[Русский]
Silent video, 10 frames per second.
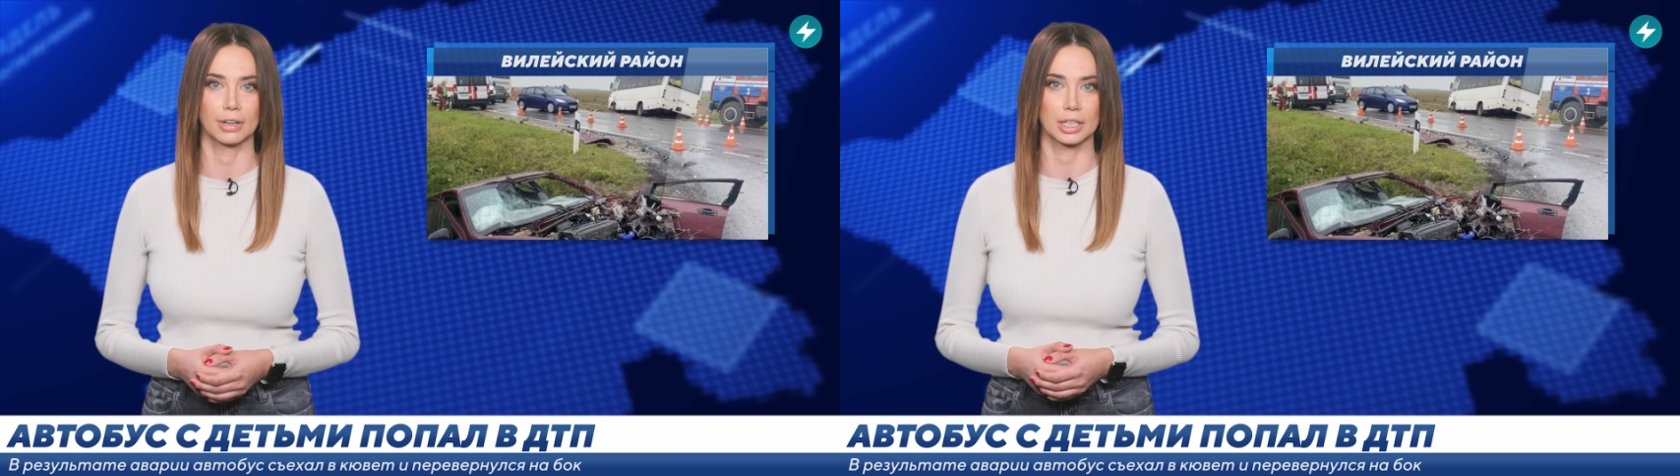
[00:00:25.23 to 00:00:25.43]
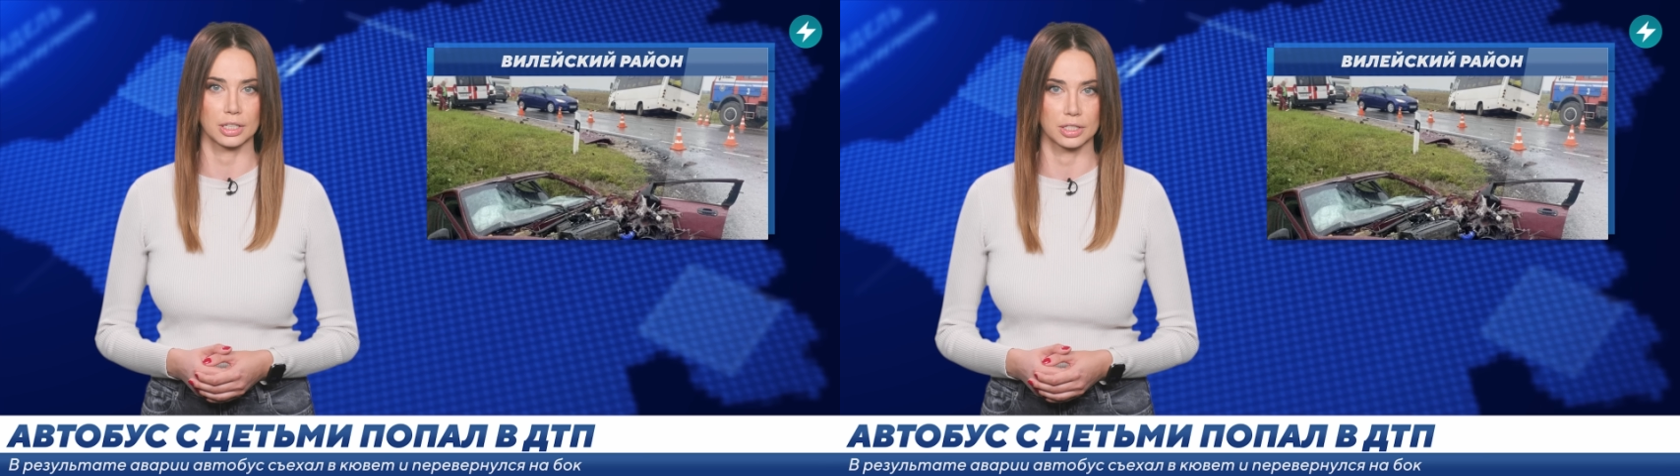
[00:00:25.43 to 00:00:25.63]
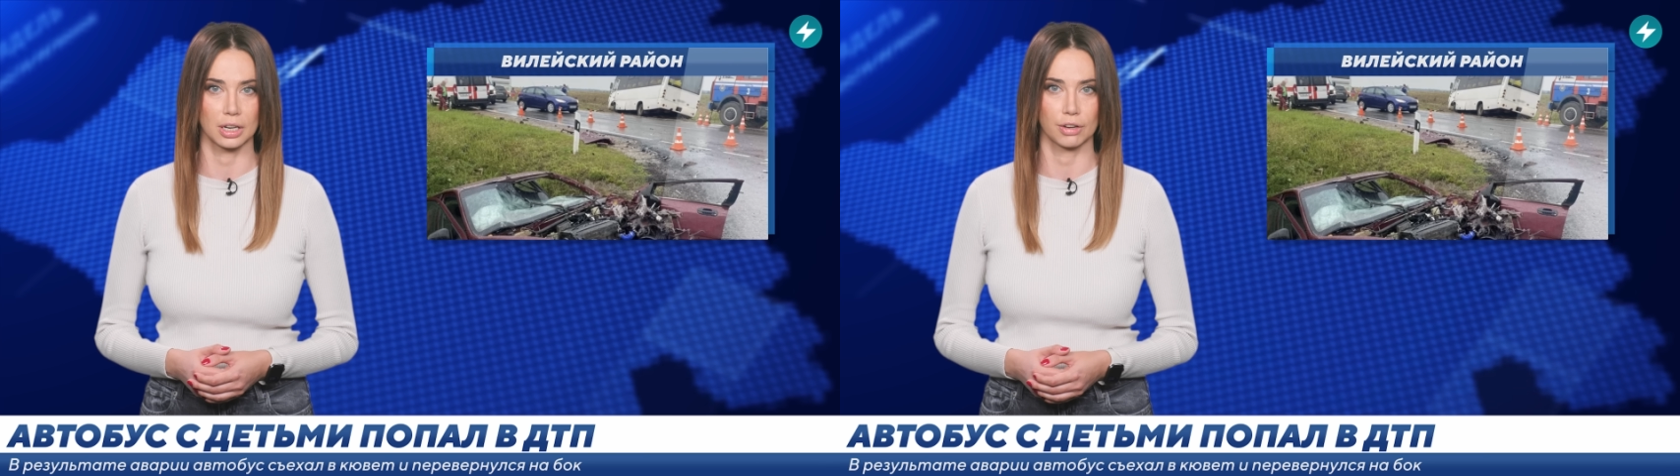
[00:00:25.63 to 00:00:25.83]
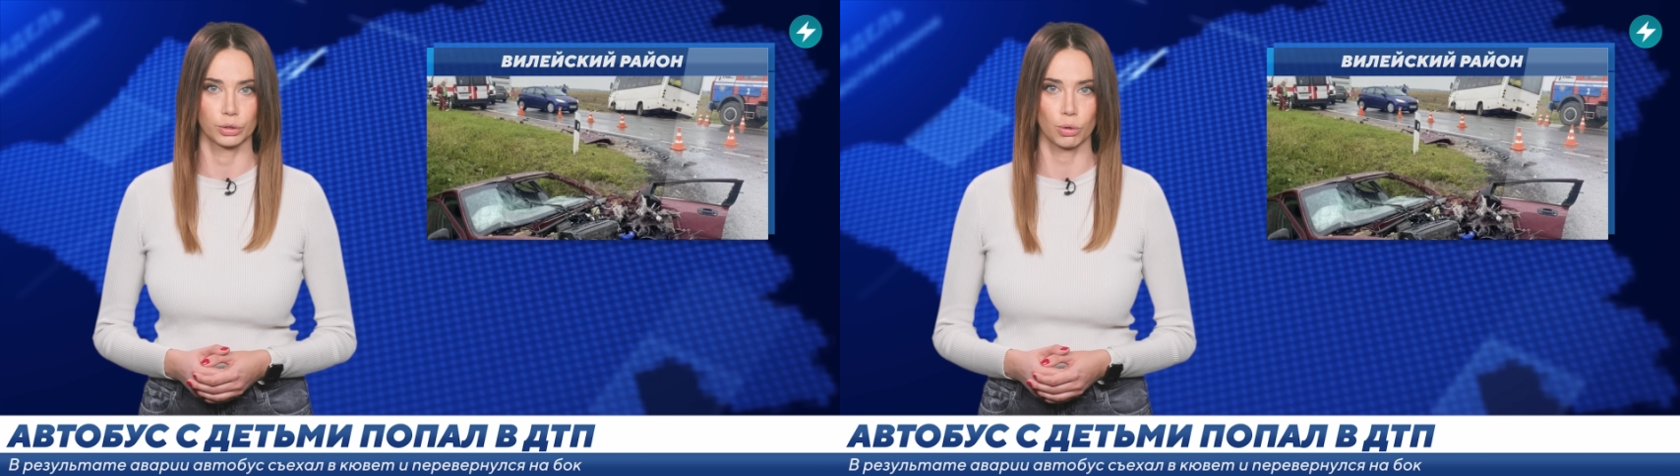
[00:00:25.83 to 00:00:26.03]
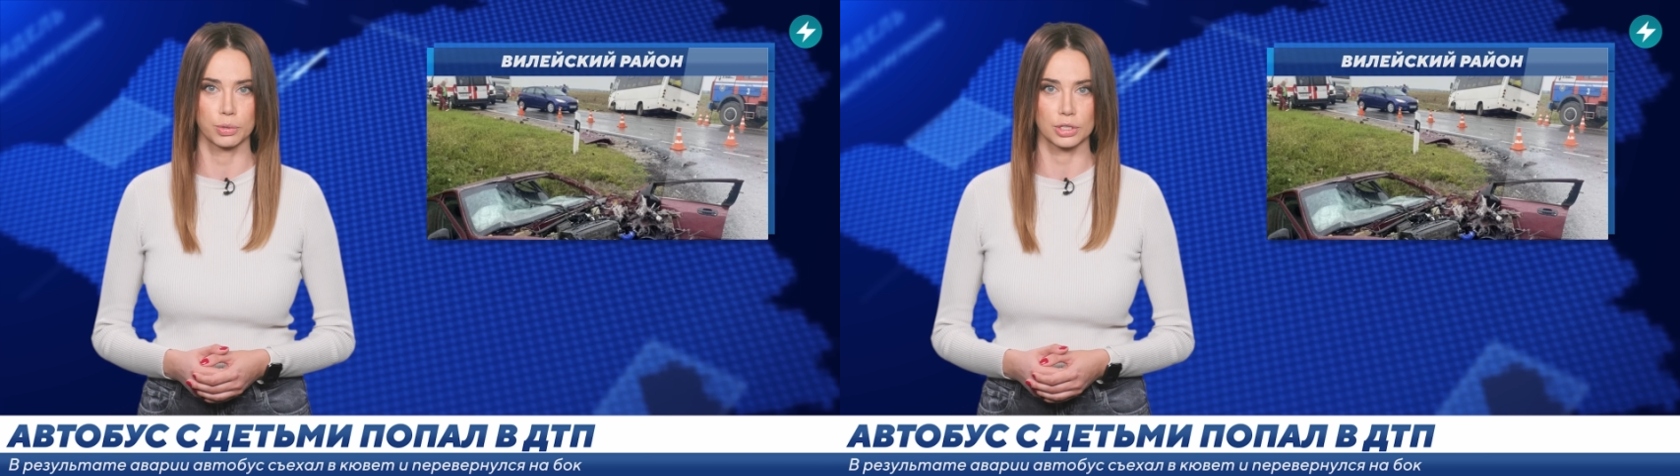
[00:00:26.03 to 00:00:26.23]
водитель
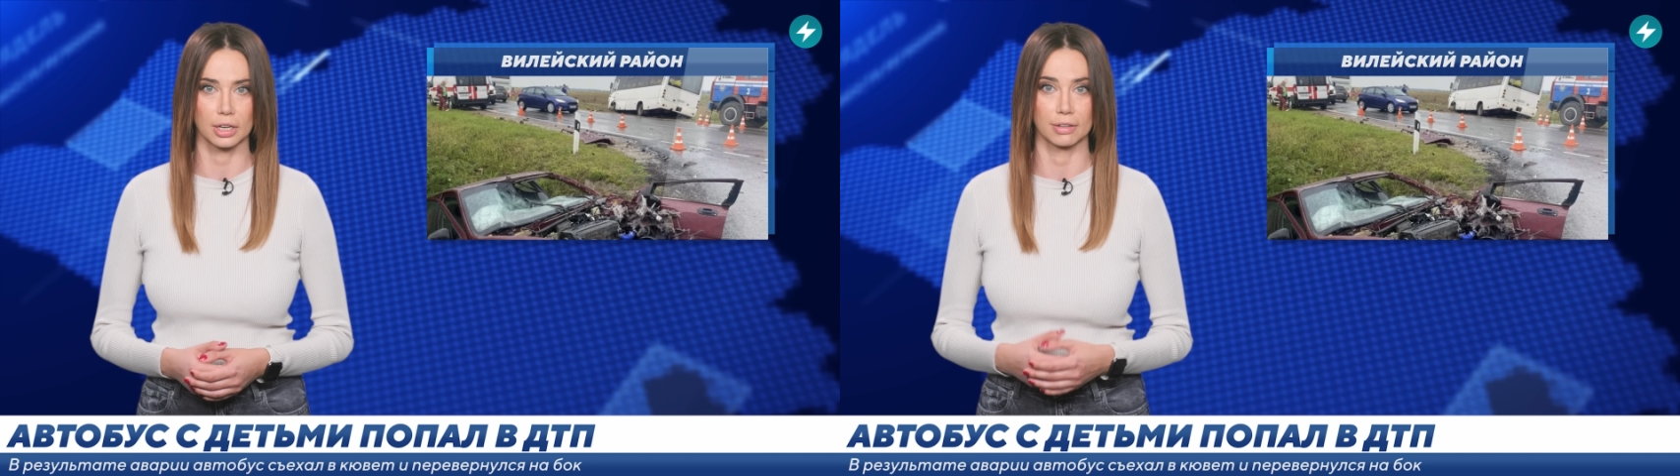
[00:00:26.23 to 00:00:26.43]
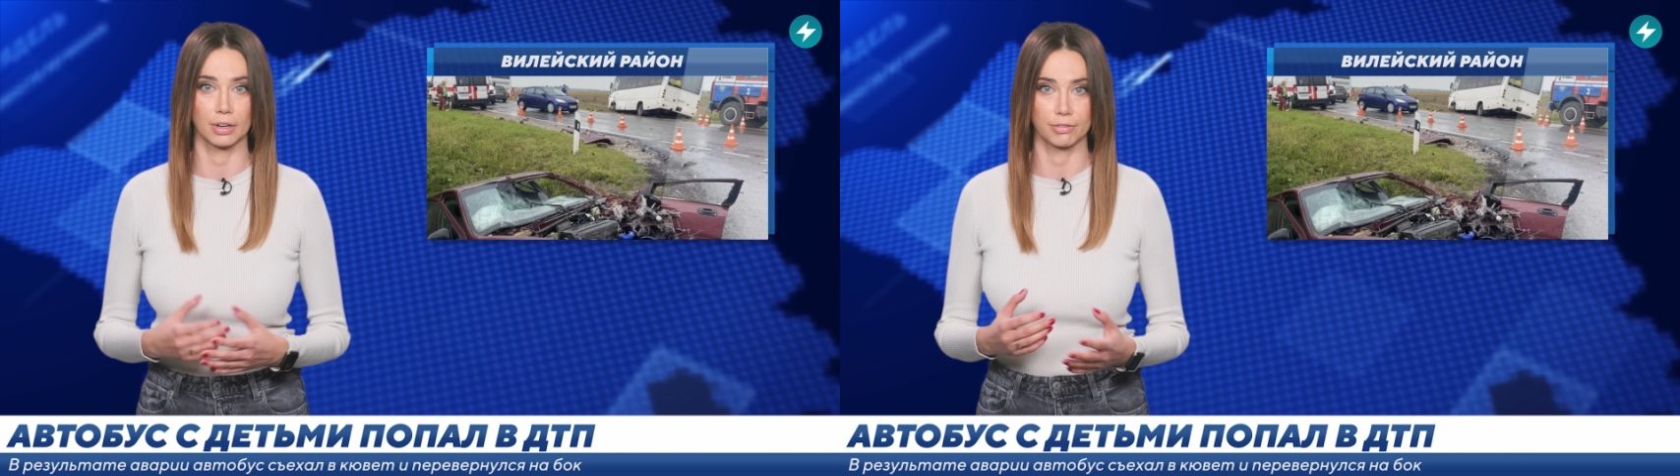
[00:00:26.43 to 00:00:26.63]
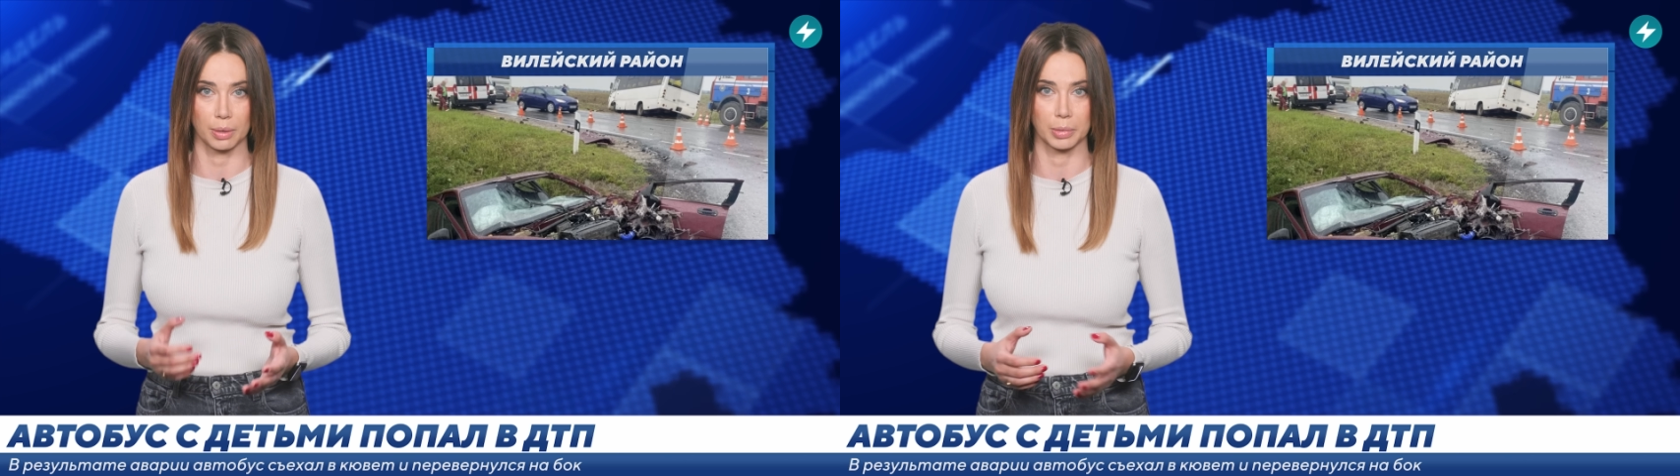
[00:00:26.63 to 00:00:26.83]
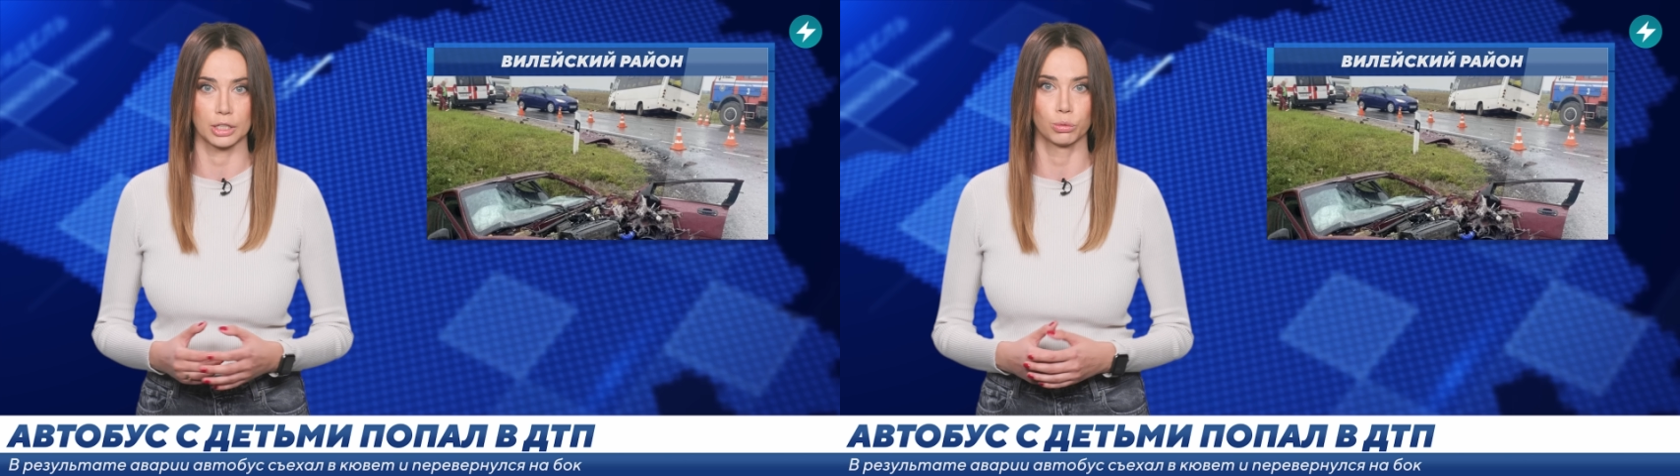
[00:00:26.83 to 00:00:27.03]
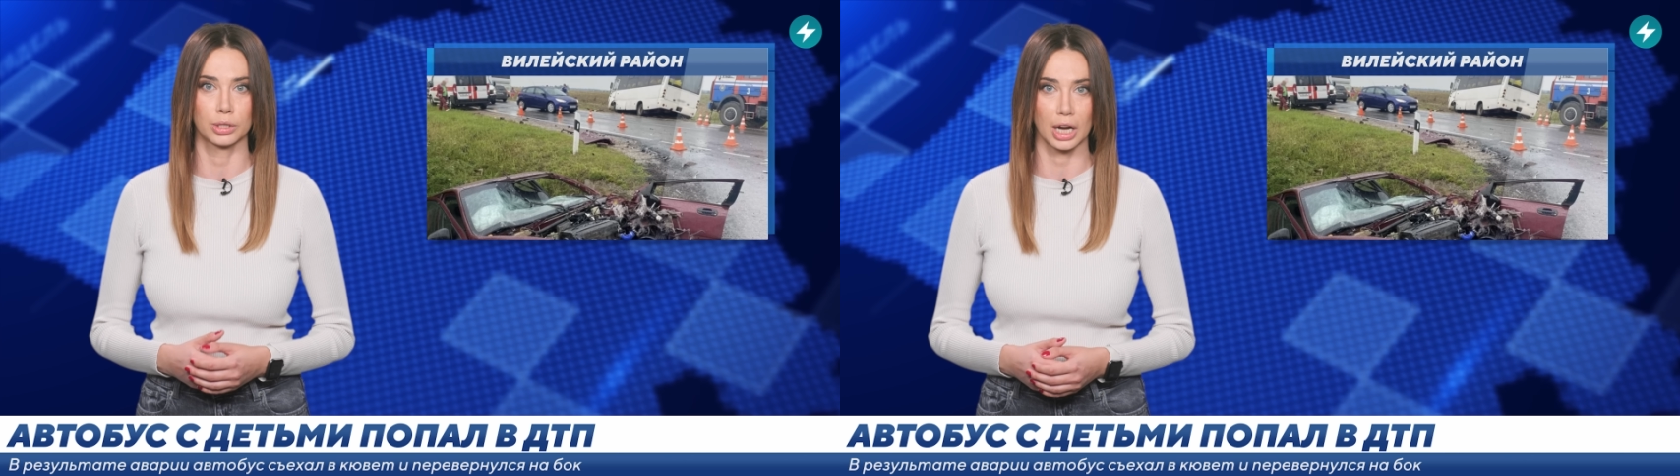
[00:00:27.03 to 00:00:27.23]
автобуса во время
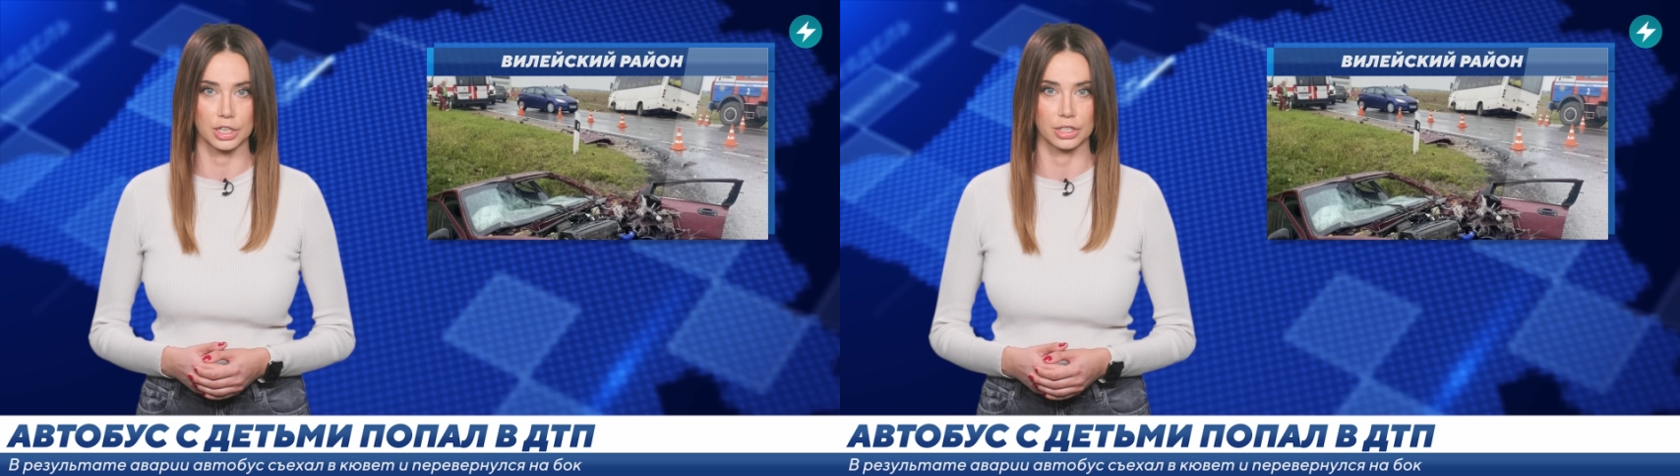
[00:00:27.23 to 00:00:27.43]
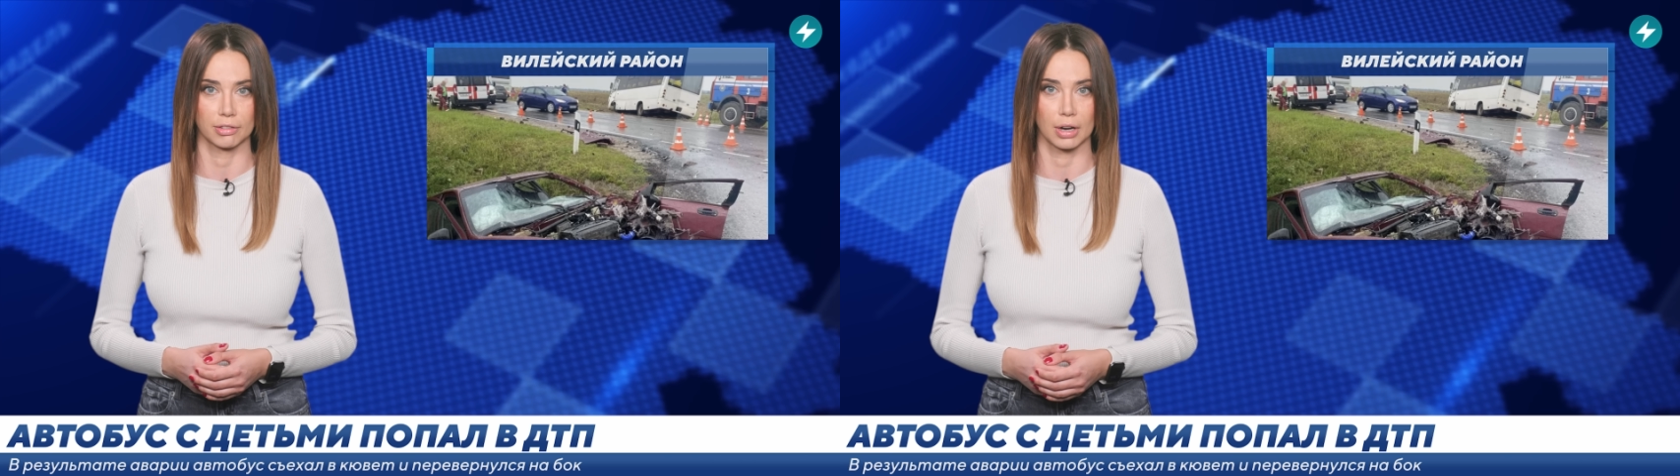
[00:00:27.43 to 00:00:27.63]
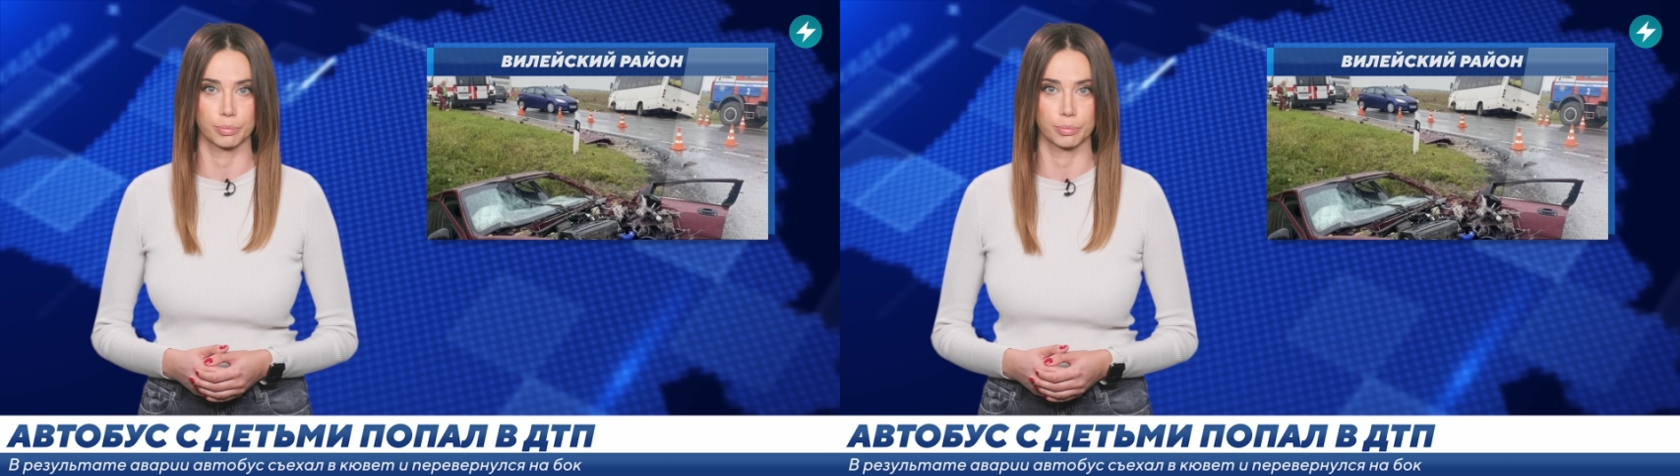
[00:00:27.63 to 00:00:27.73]
неудачного